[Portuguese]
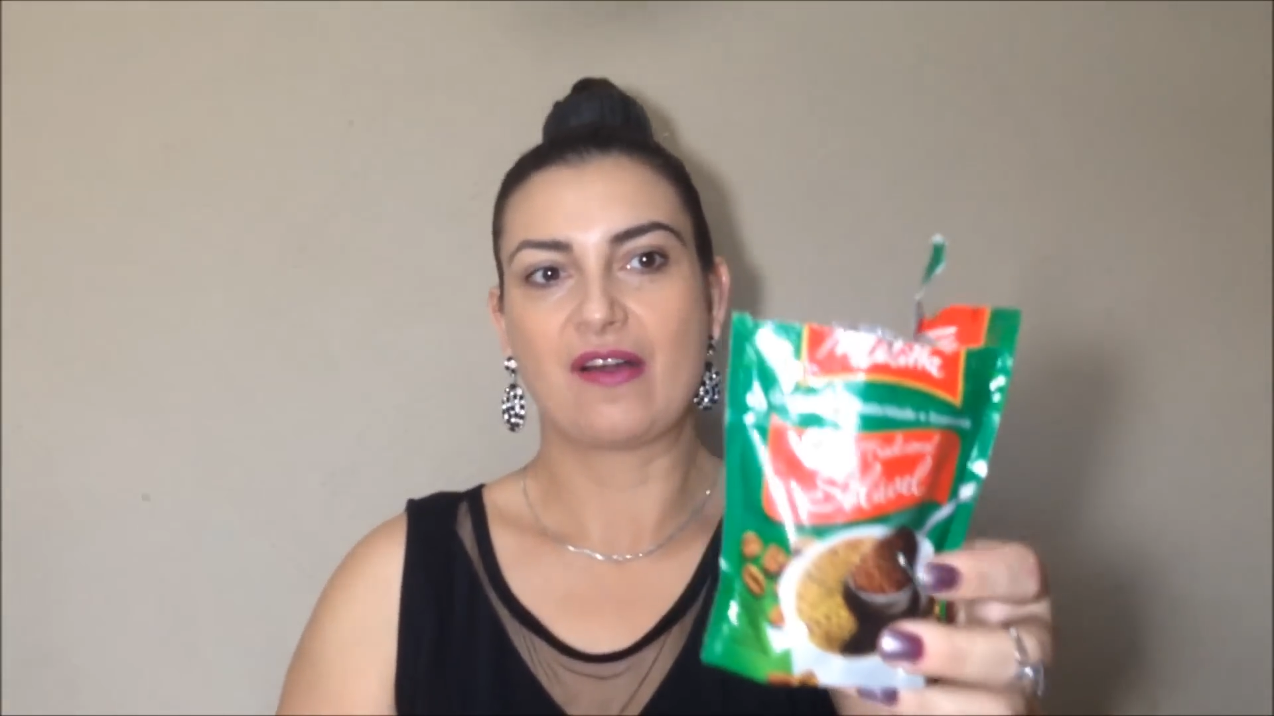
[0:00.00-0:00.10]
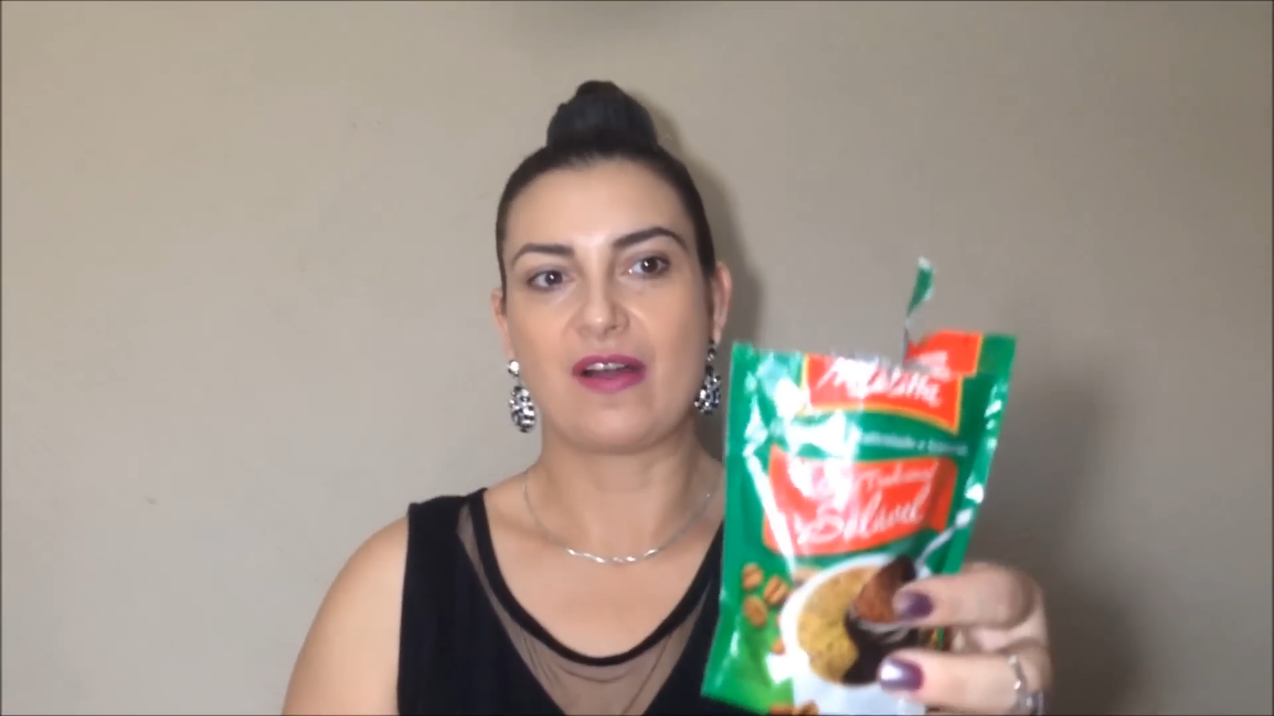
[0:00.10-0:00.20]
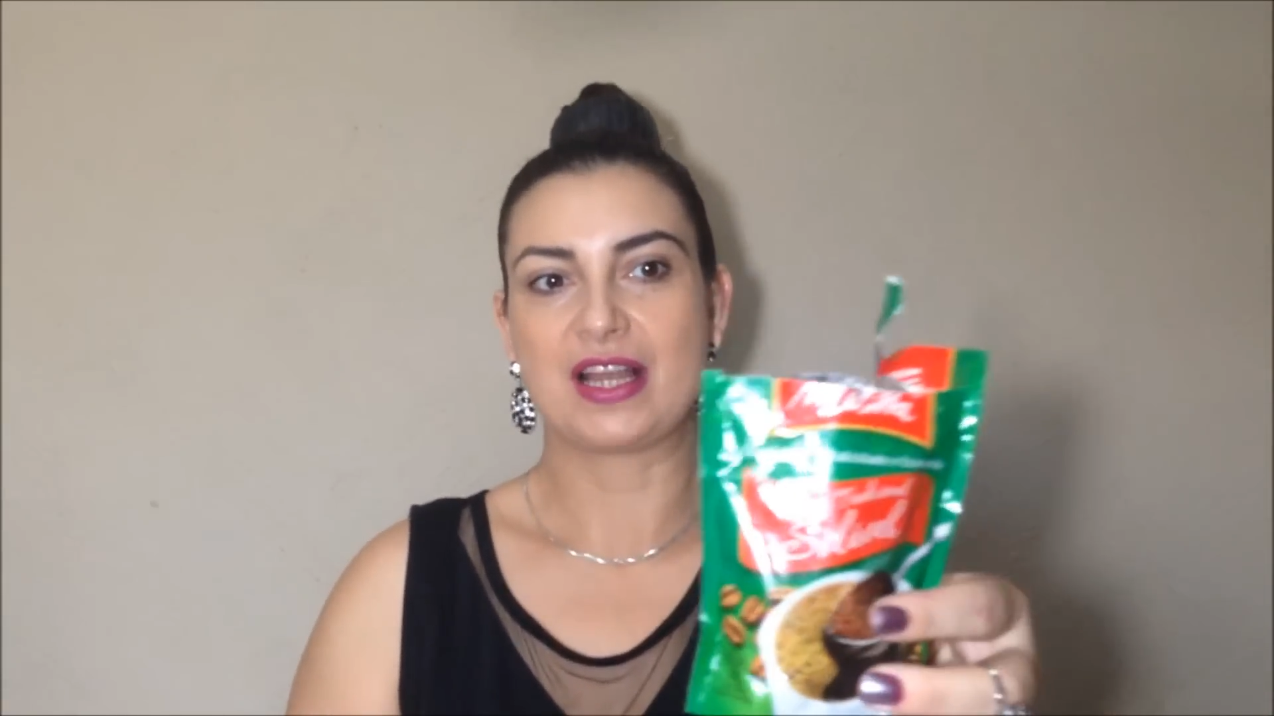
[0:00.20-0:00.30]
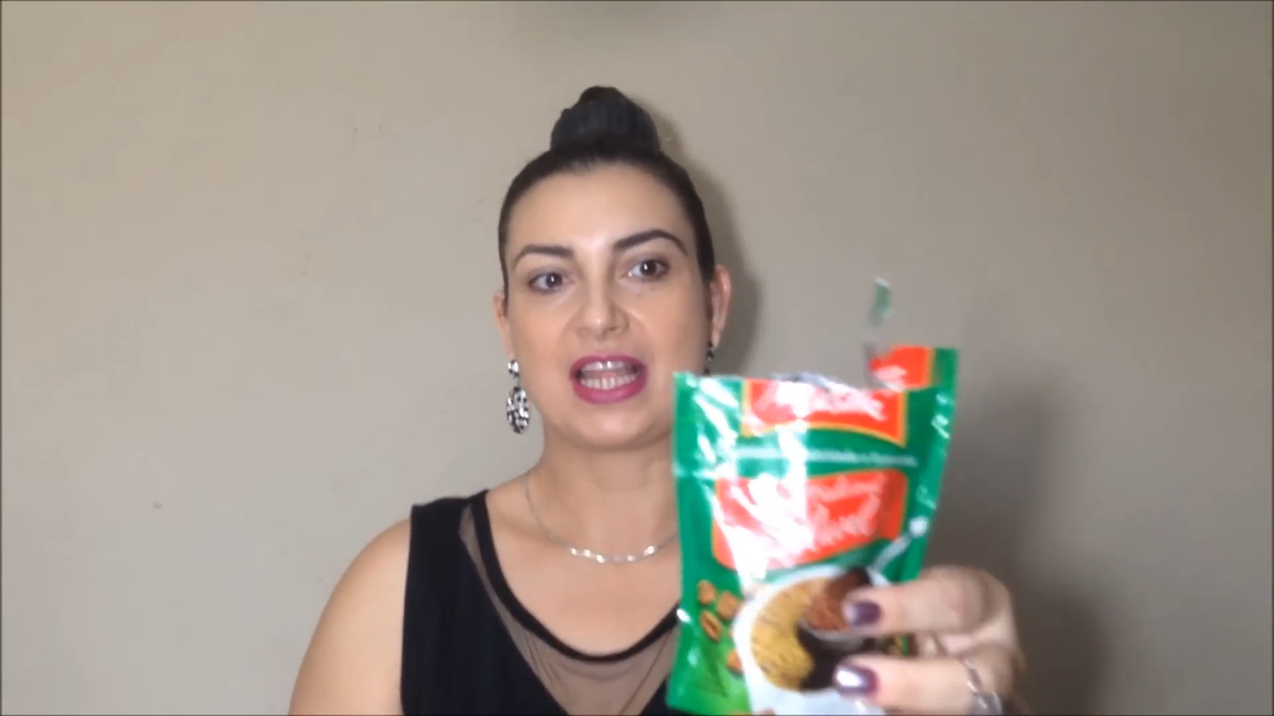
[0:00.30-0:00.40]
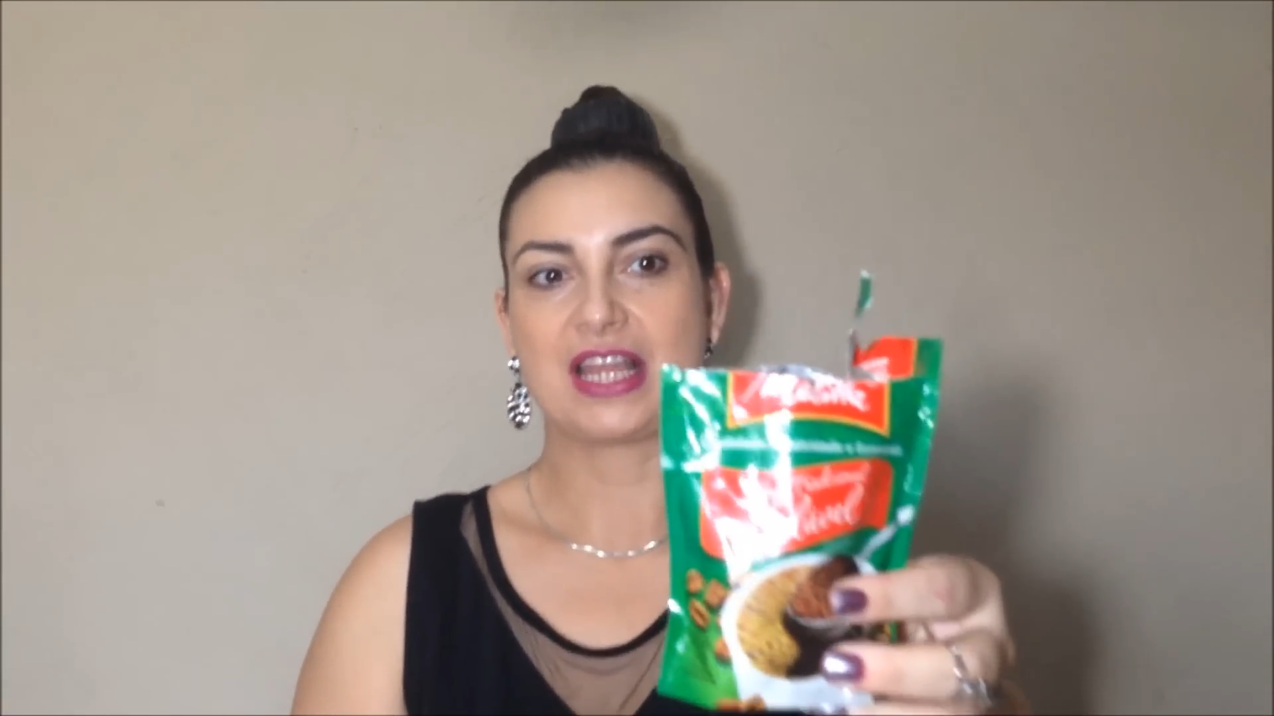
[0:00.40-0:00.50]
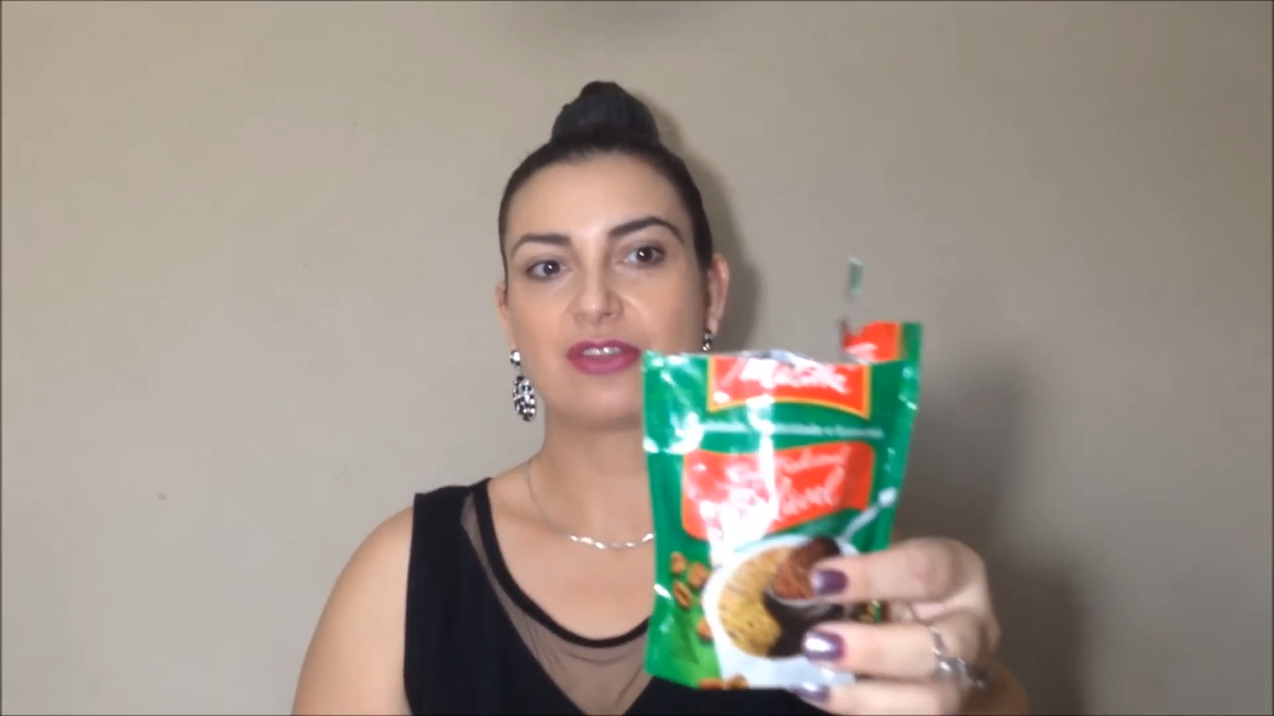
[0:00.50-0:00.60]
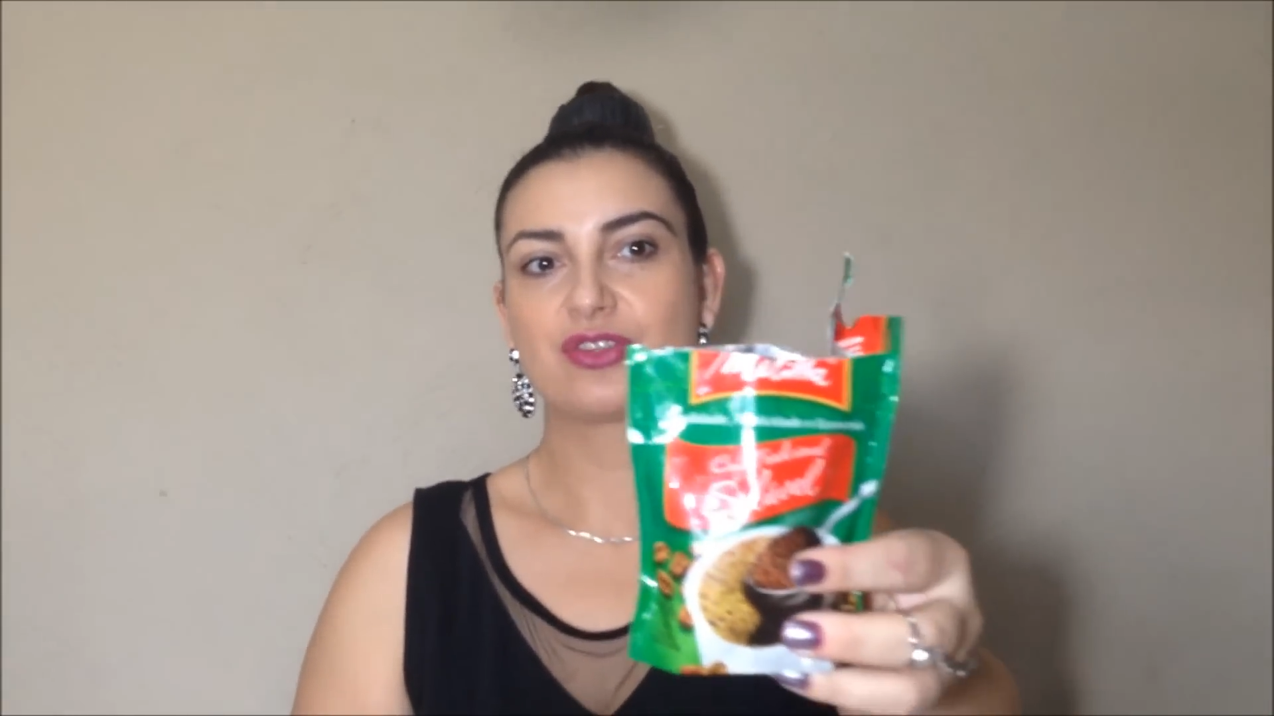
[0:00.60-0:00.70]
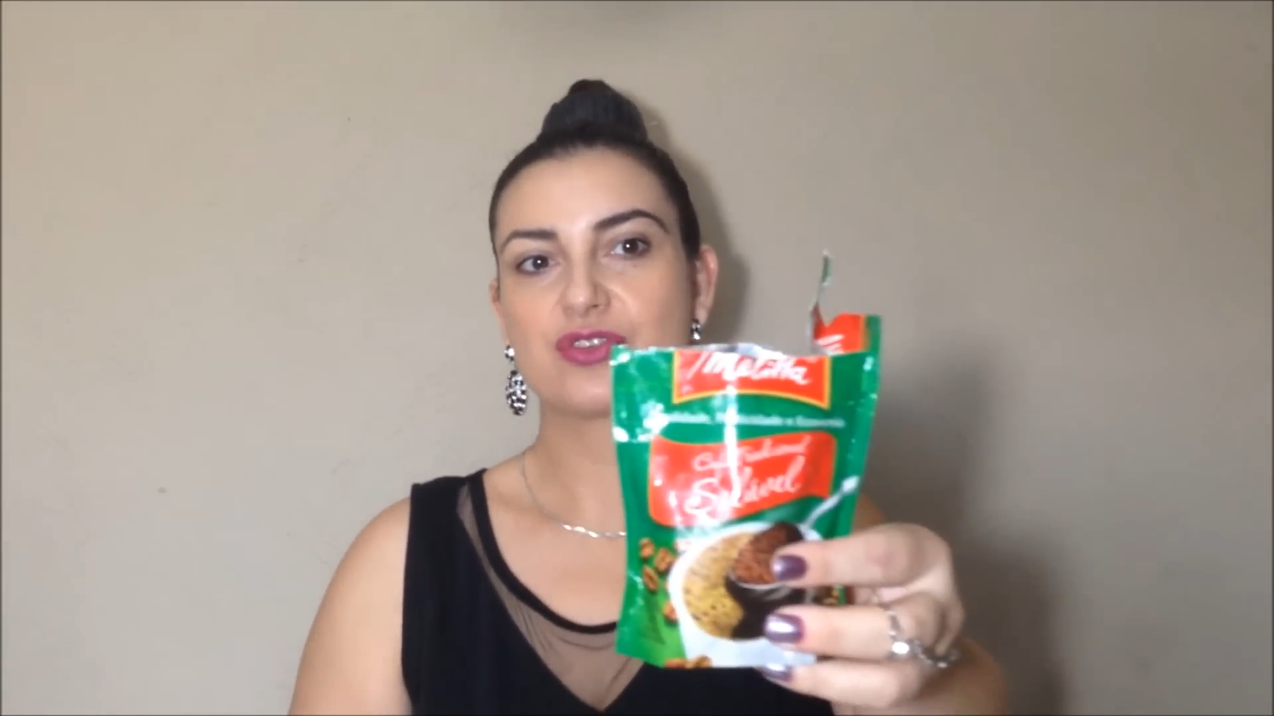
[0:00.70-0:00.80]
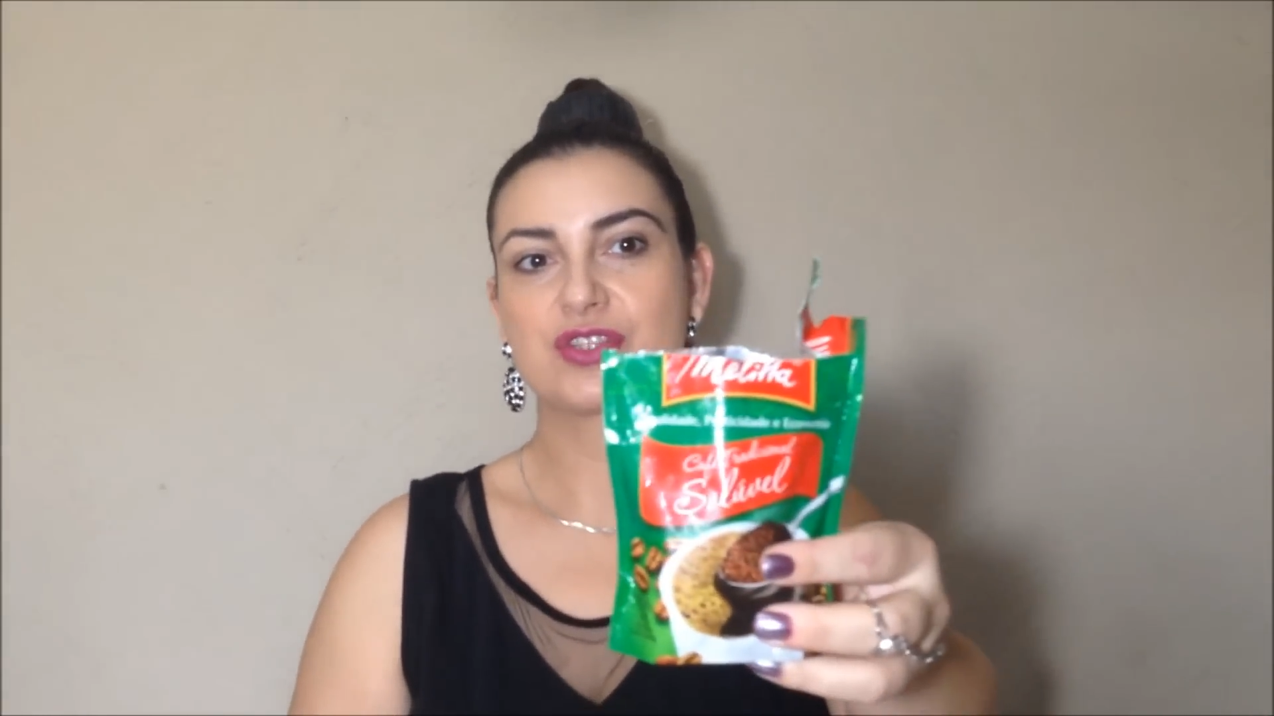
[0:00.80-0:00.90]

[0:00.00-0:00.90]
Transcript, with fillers: Olha, eu tô